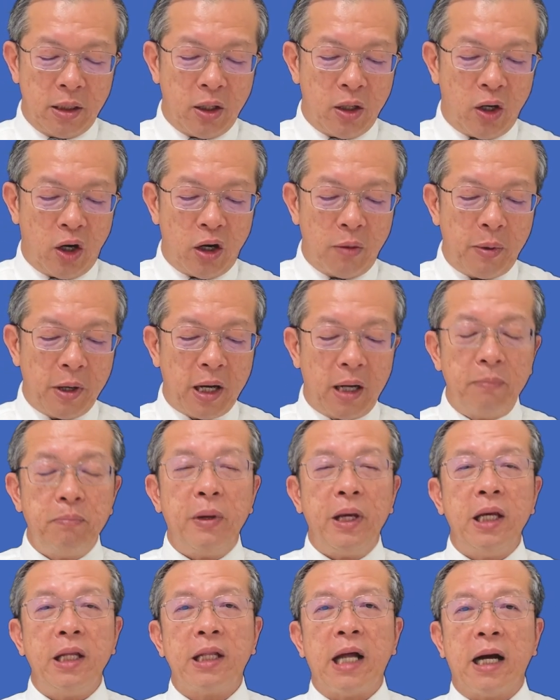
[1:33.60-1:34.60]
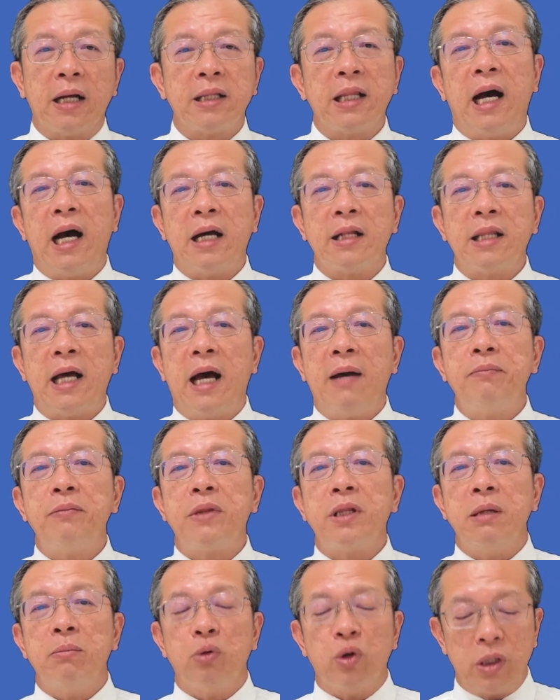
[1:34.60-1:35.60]
ข้อพระคัมภีร์ต่าง ๆ ตาม
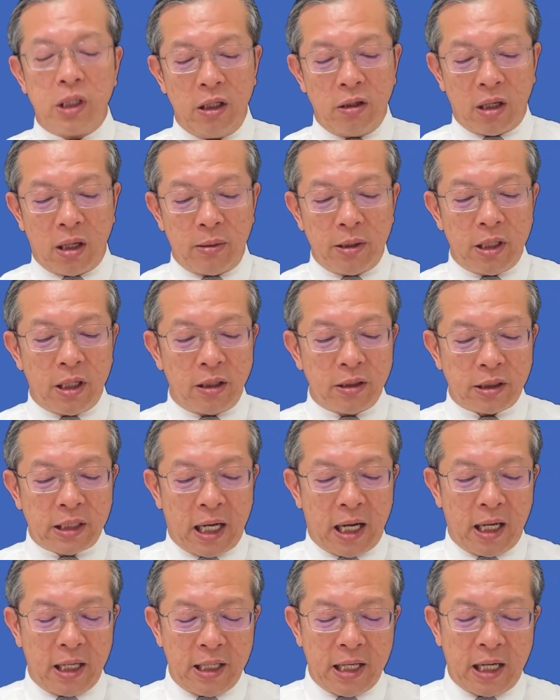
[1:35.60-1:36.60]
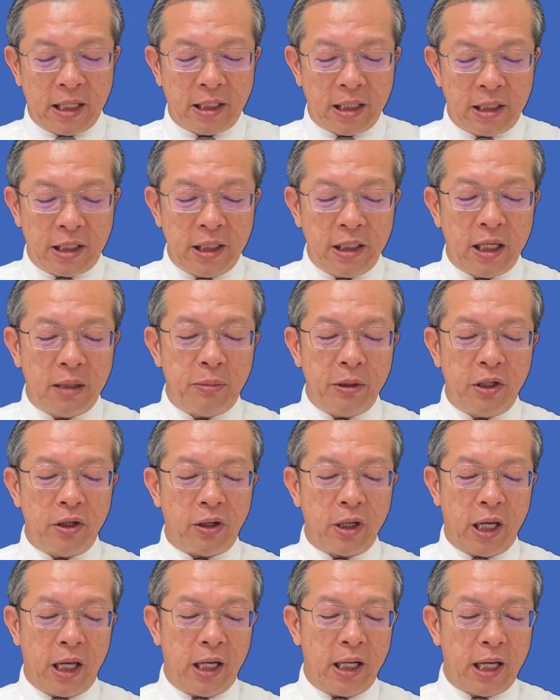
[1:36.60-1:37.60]
ติโมเทีวข้าพเจ้าจะอยากจะชี้ให้พี่น้อง
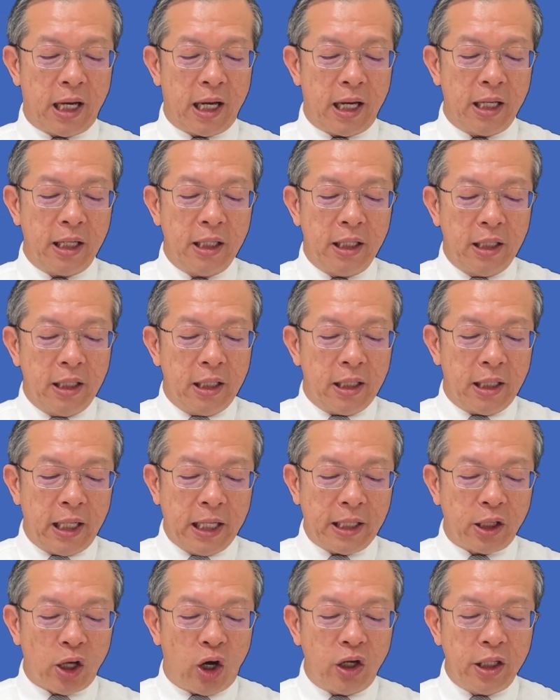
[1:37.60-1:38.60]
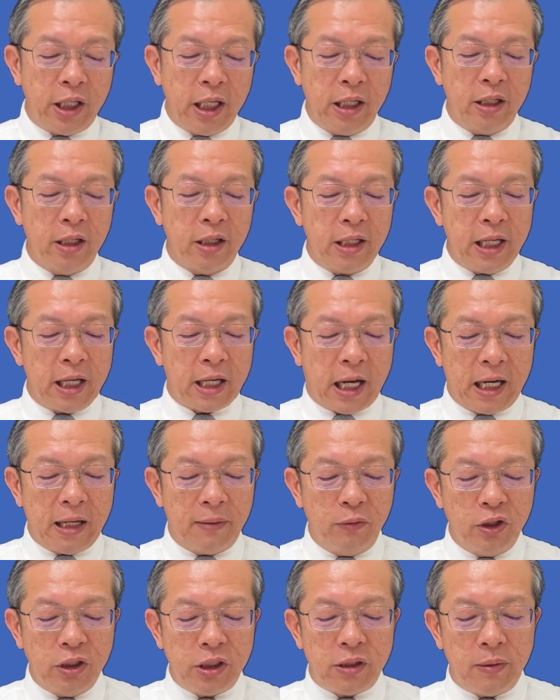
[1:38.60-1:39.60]
เห็นนะ ในตอนที่หนึ่งเนี่ยการดำ
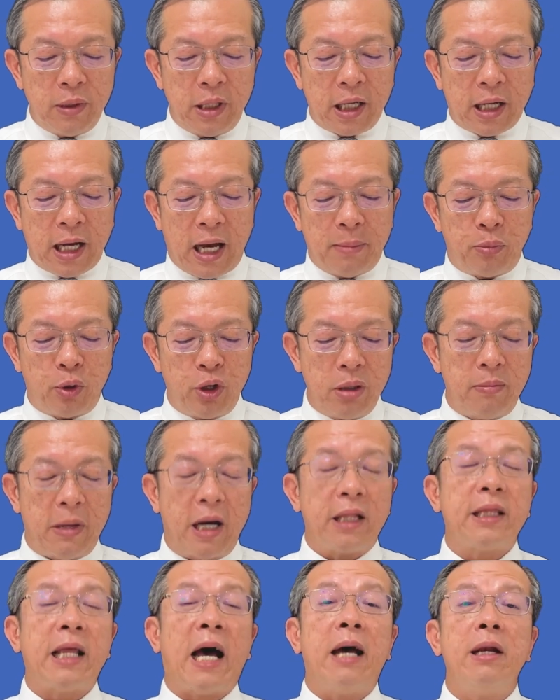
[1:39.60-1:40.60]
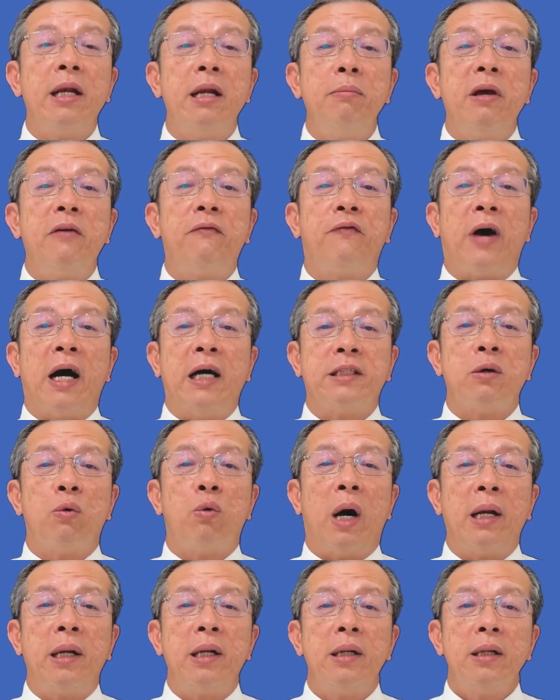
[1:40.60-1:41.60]
เนินชีวิตและการปฏิบัติตามนิมิตฝ่ายสว
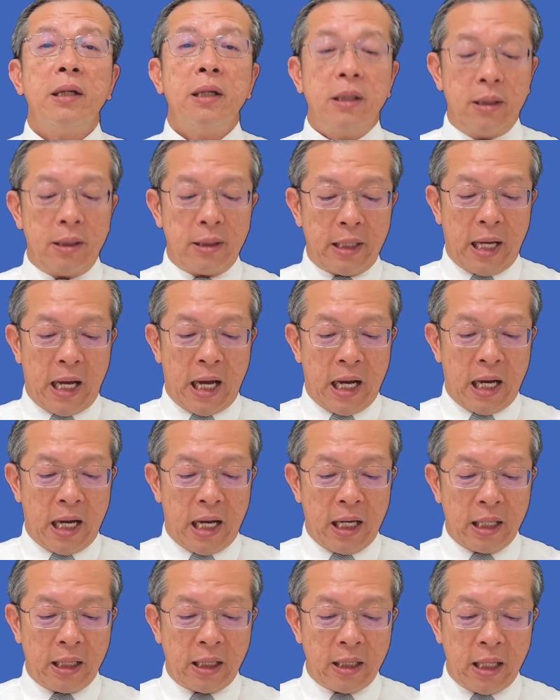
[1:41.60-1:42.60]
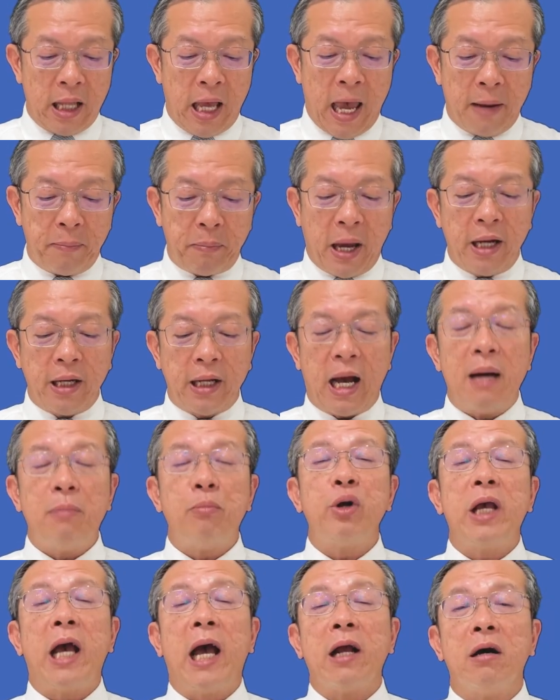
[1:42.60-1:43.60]
รรค์แห่งแผนการบ
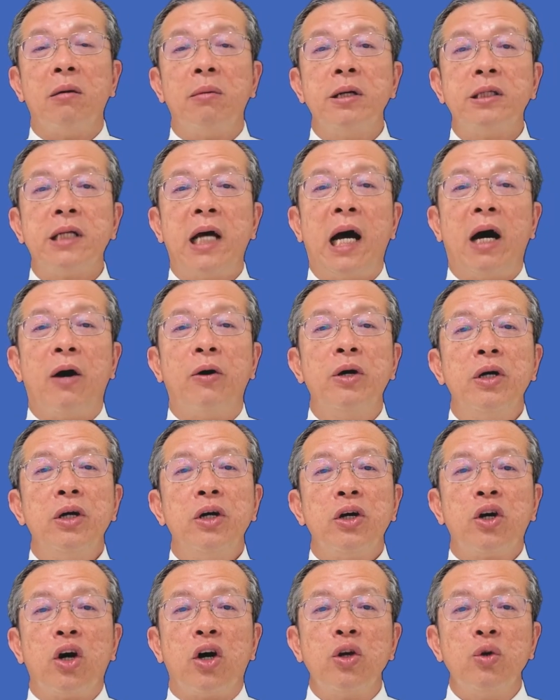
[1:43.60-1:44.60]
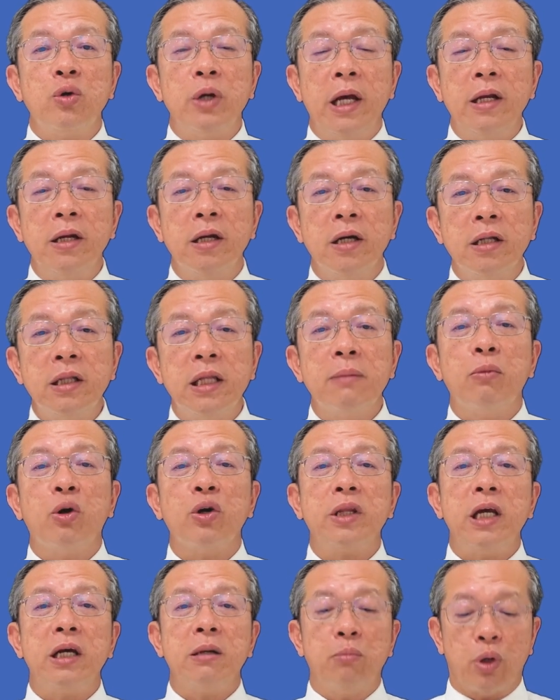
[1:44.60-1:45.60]
ริหารของพระเจ้า ก็อยู่ในหนึ่งติโม
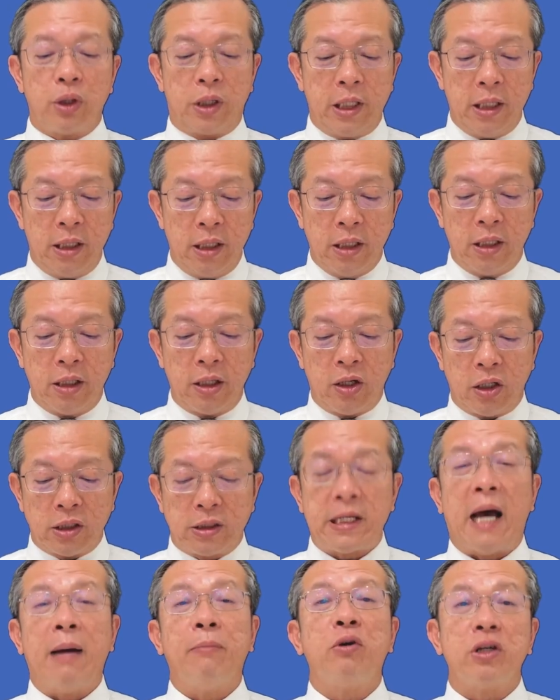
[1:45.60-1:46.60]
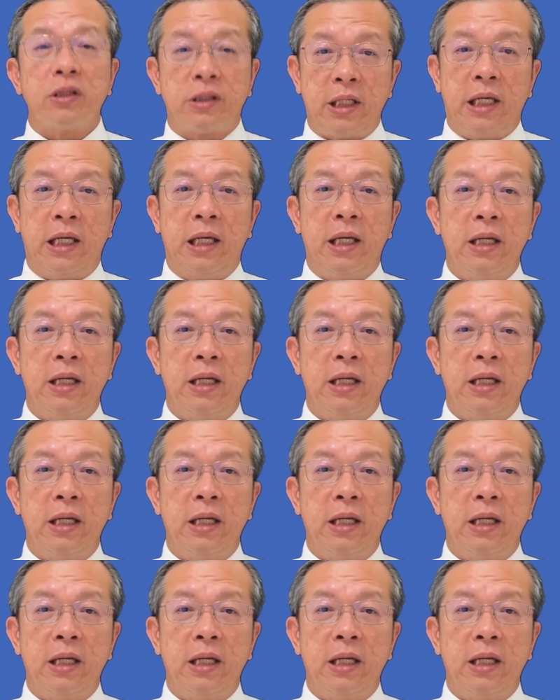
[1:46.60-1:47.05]
เทีวบทที่หนึ่งข้อสามข้อสี่